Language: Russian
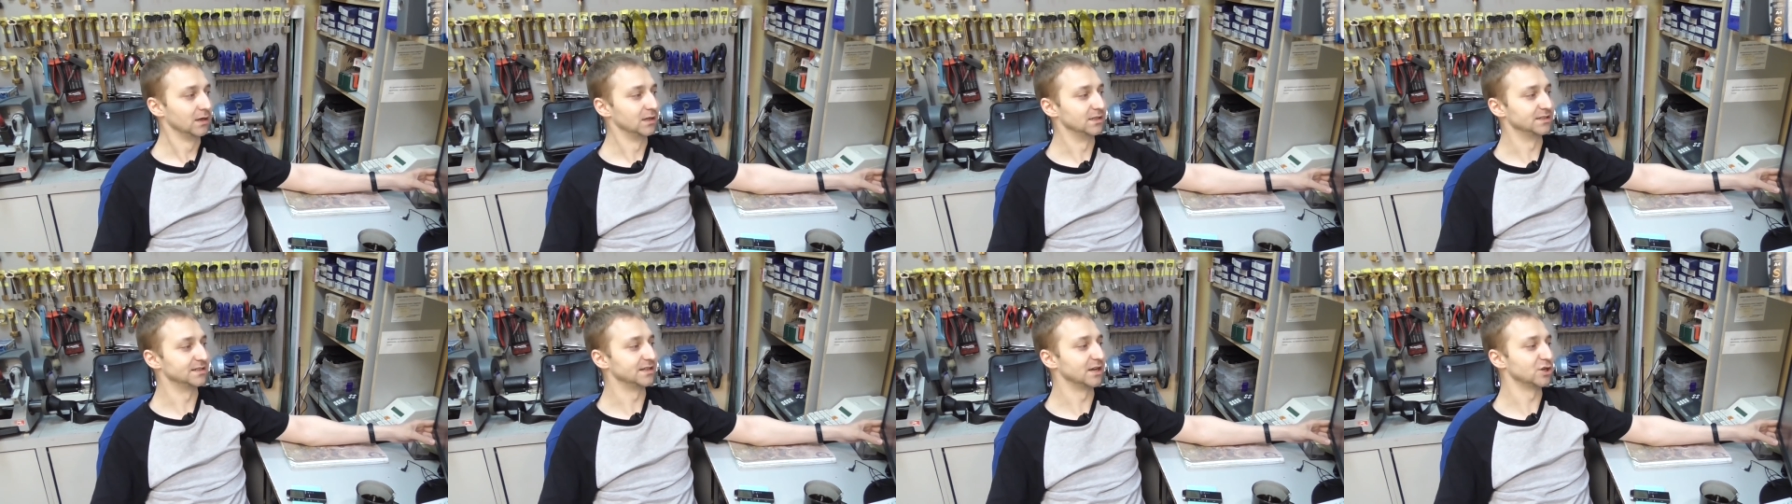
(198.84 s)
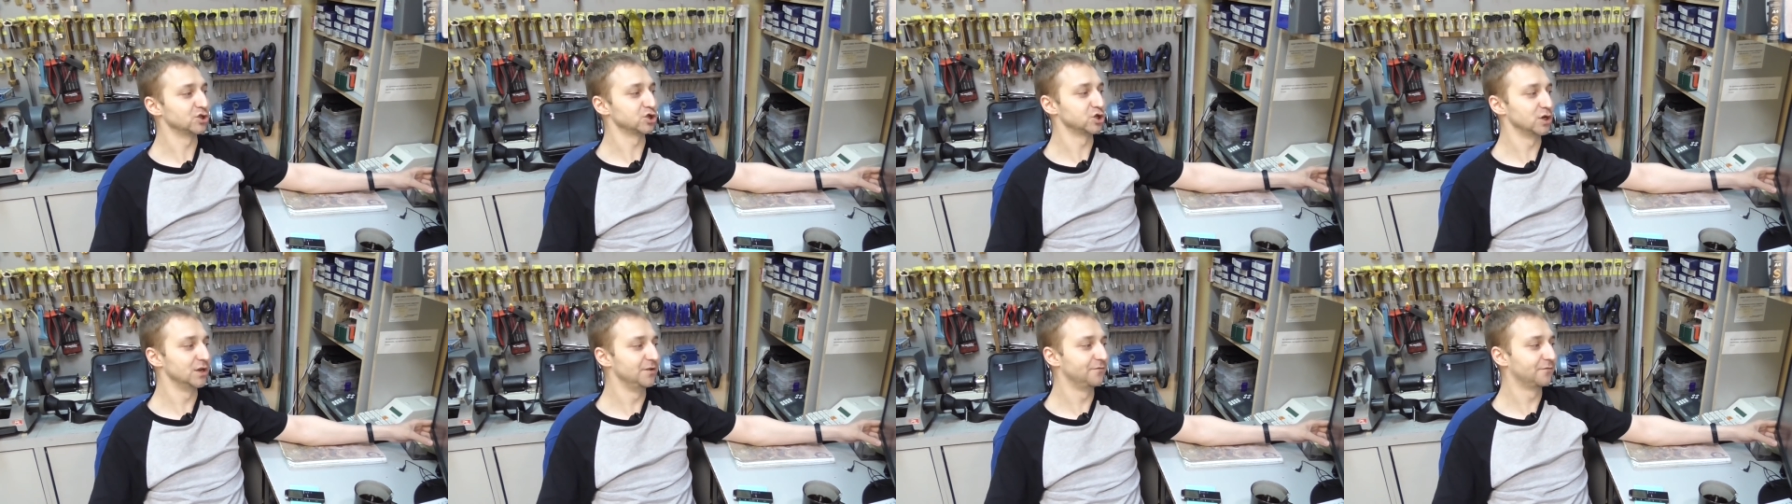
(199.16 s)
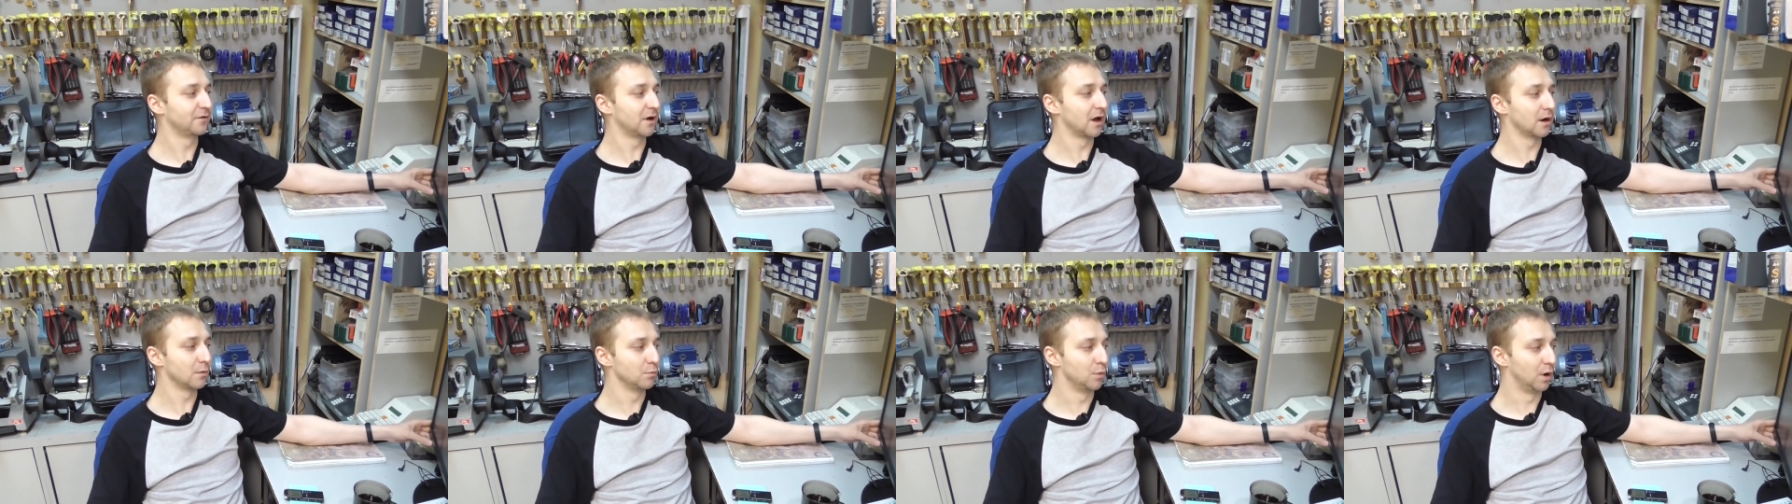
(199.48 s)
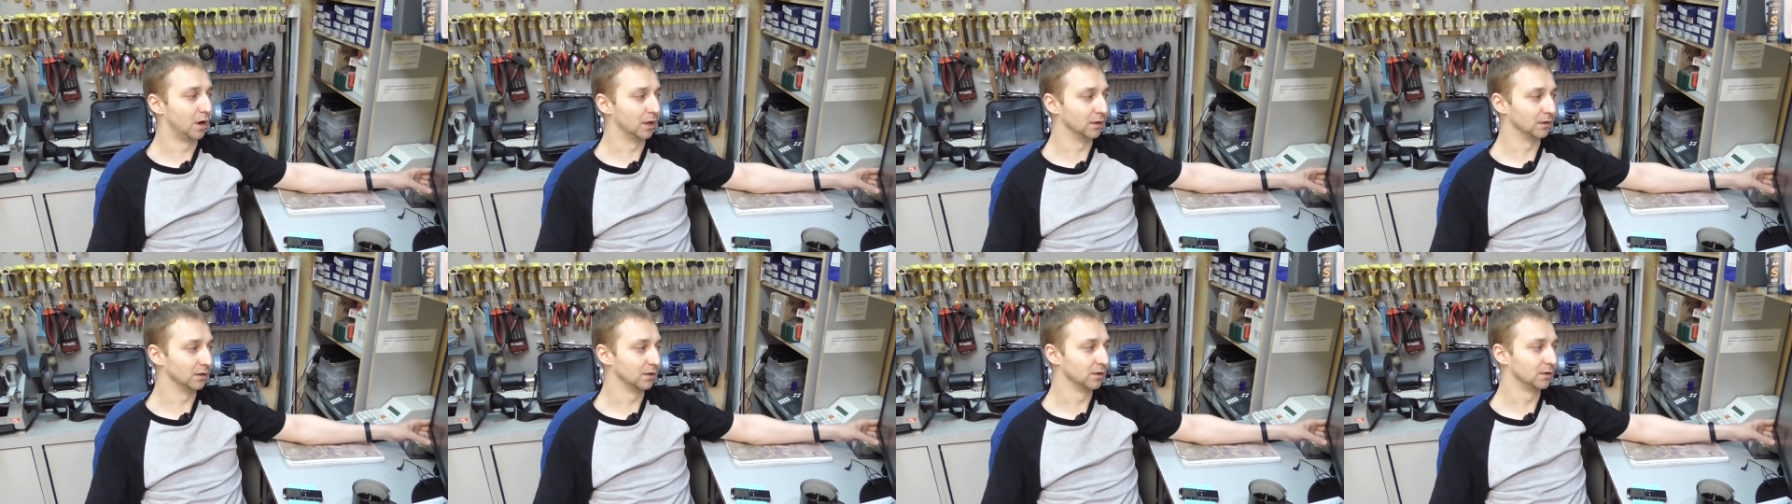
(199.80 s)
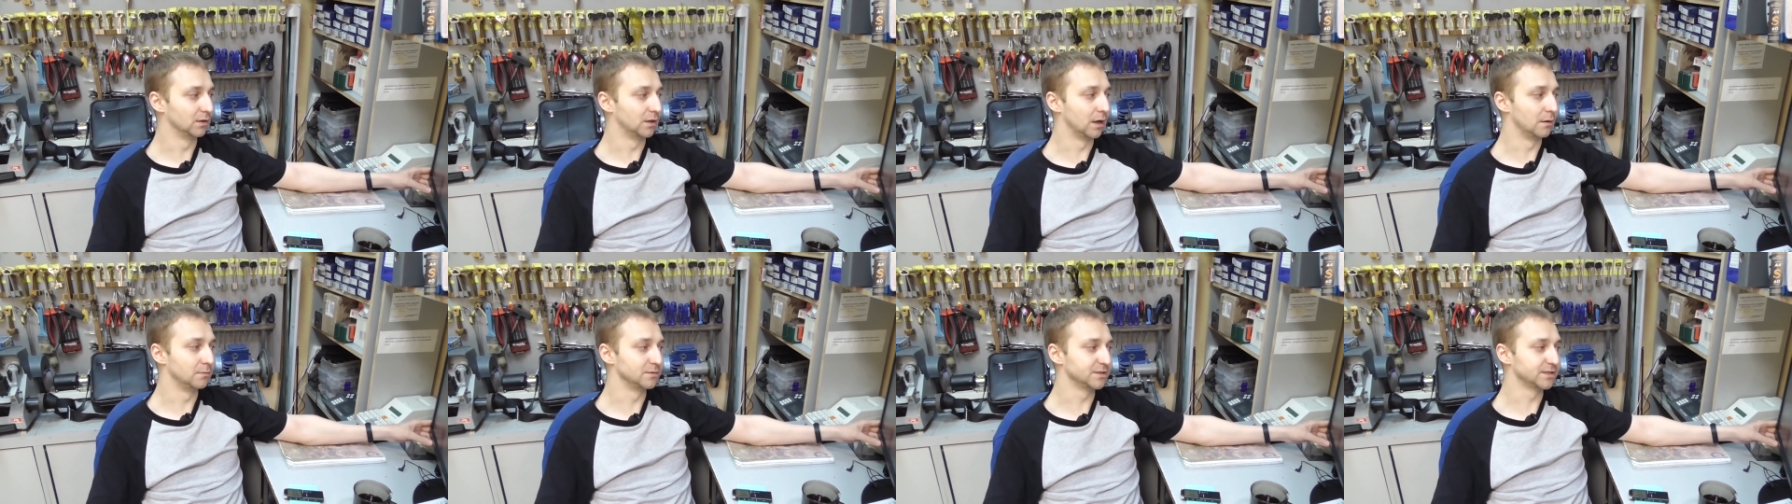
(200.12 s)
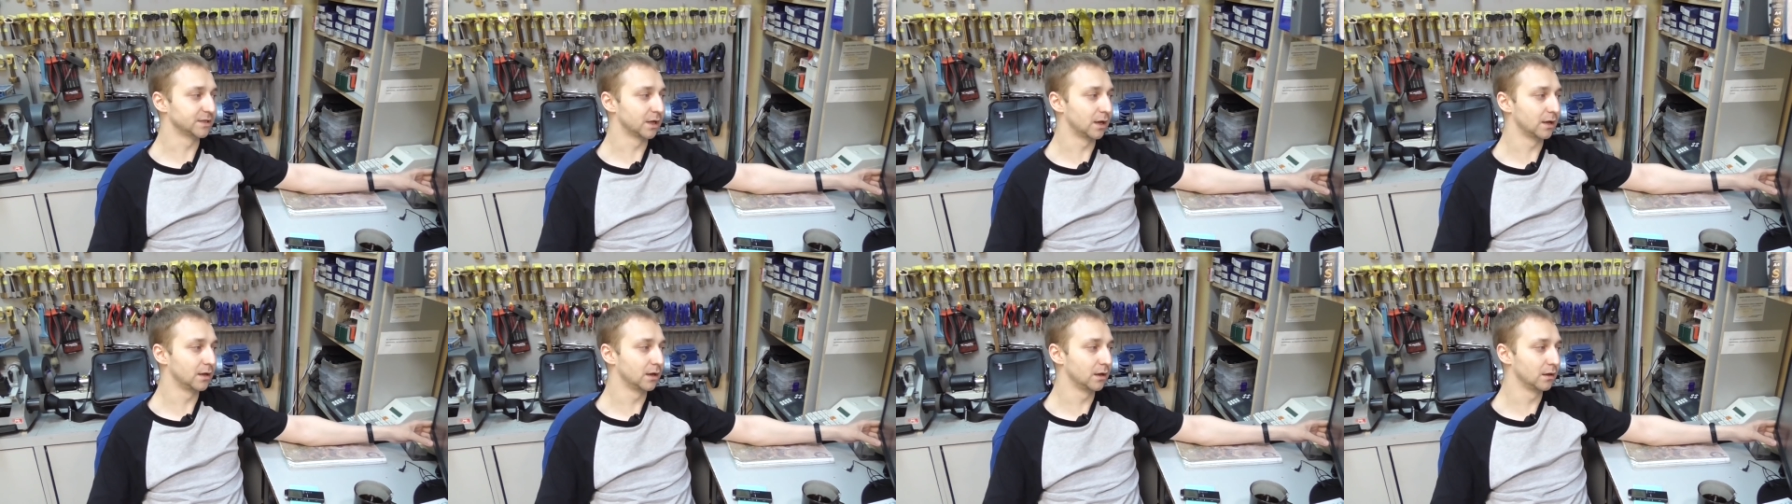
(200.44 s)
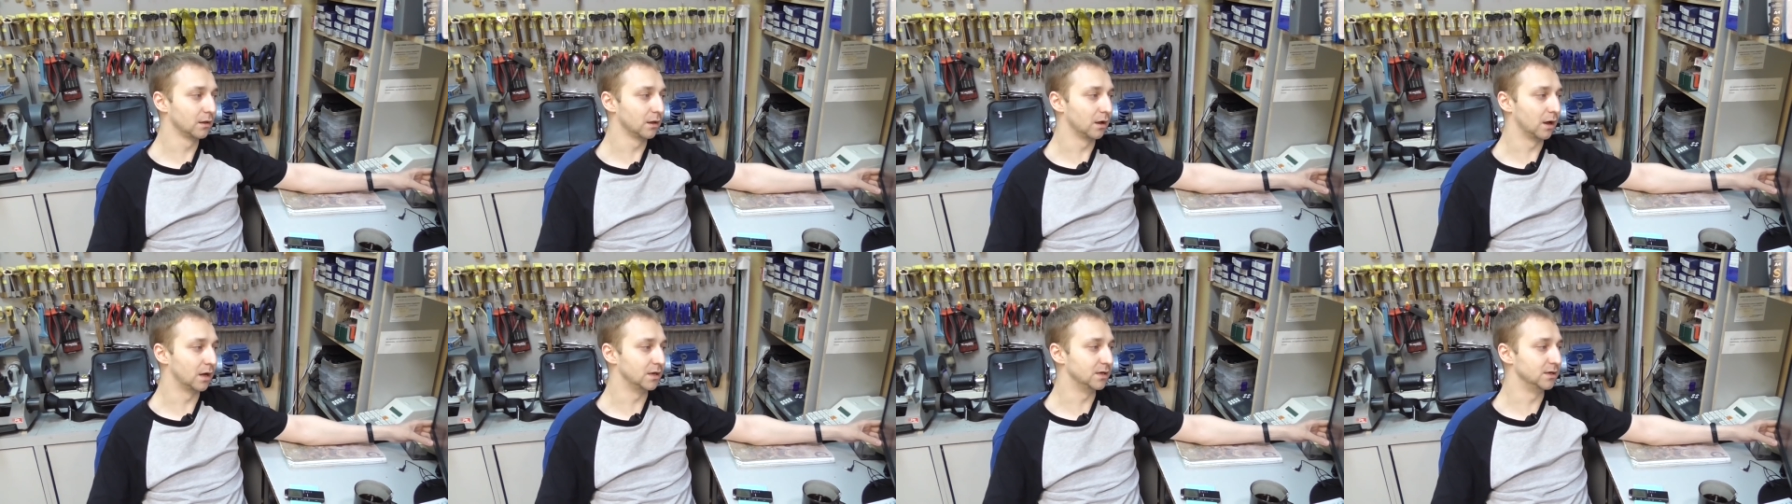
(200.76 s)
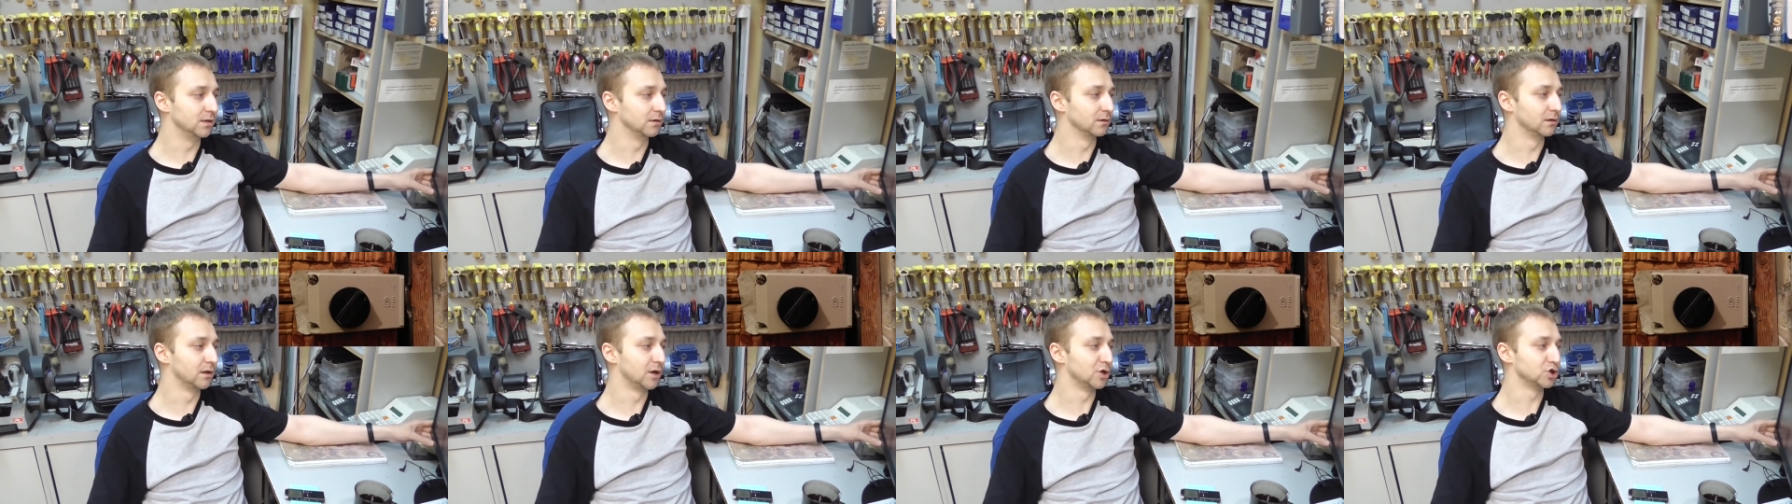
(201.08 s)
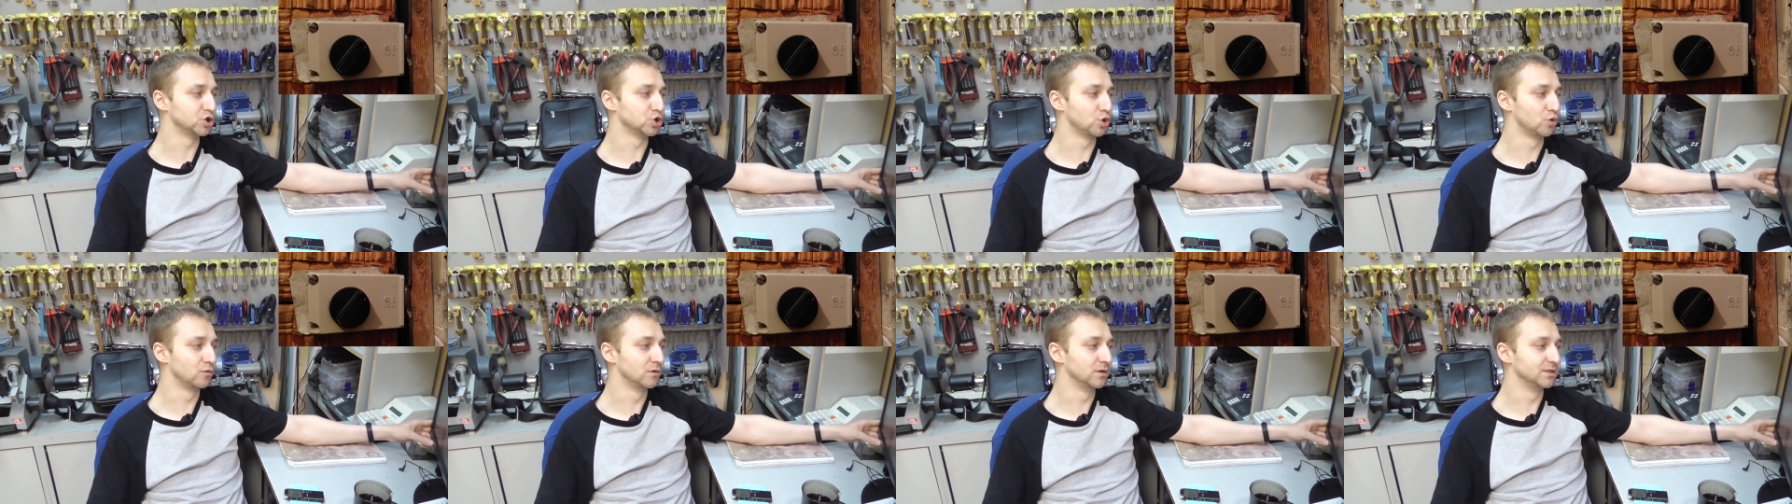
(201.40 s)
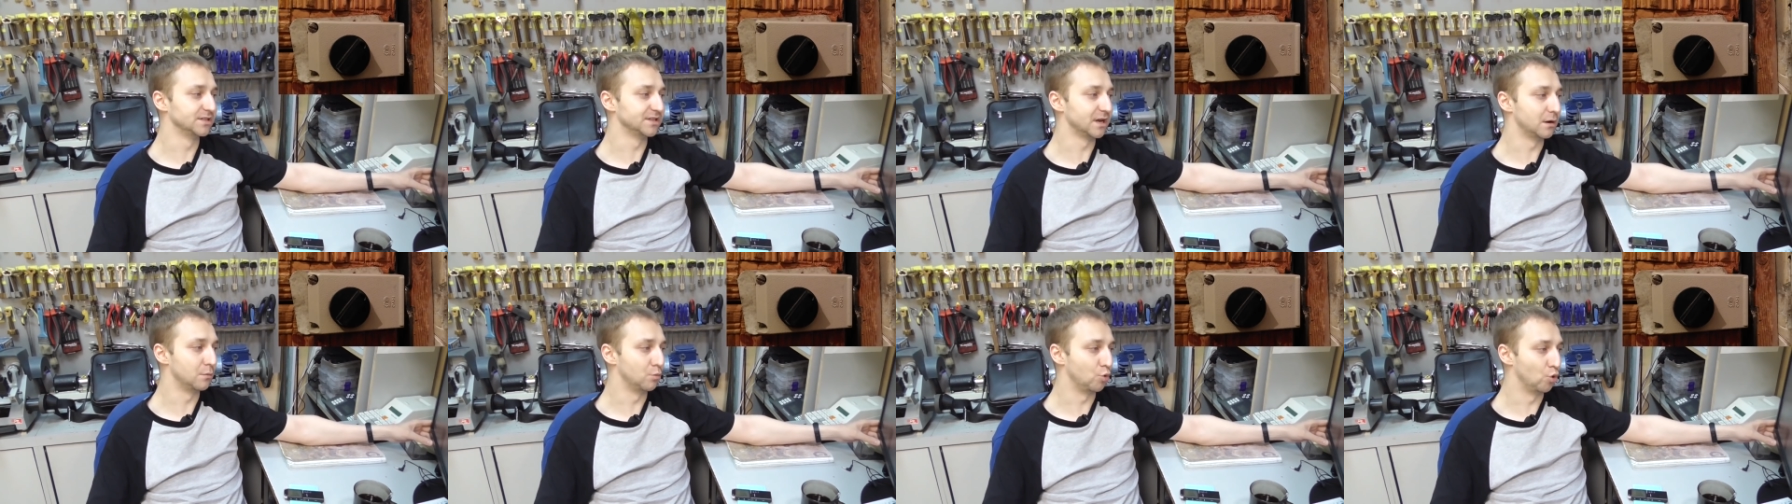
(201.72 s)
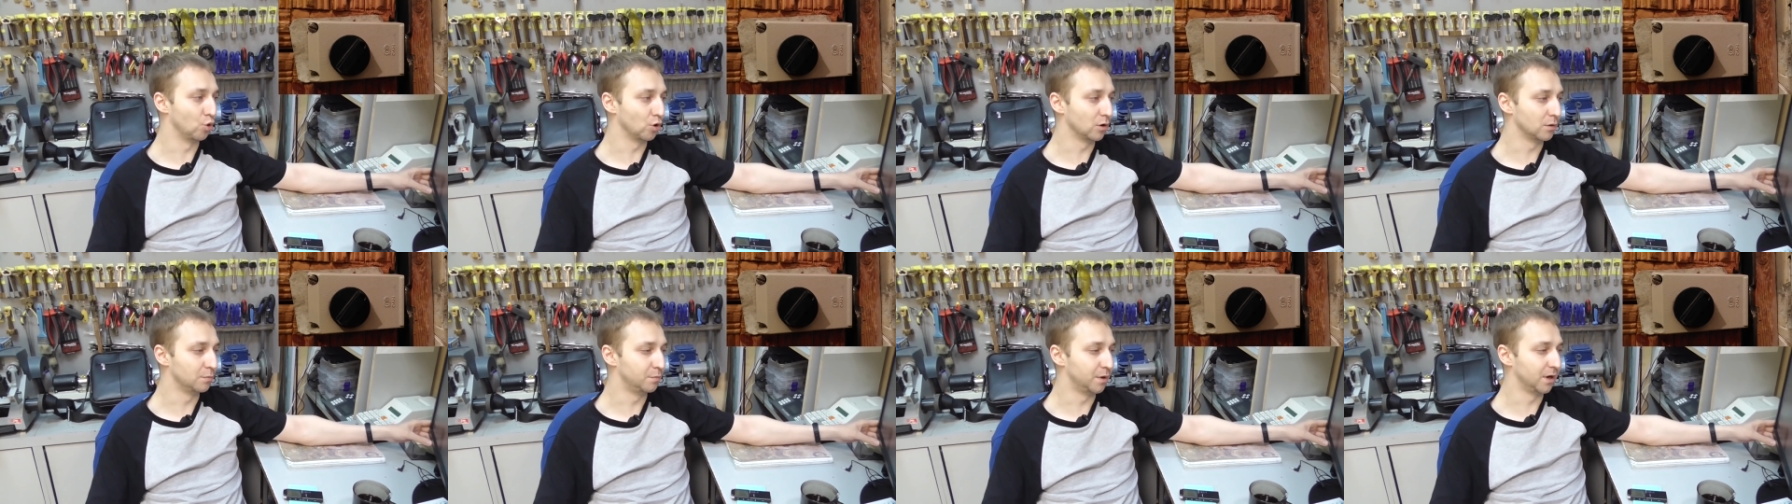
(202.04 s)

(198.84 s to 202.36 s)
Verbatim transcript: Зашли в карман. Там стоял один ложовый замок.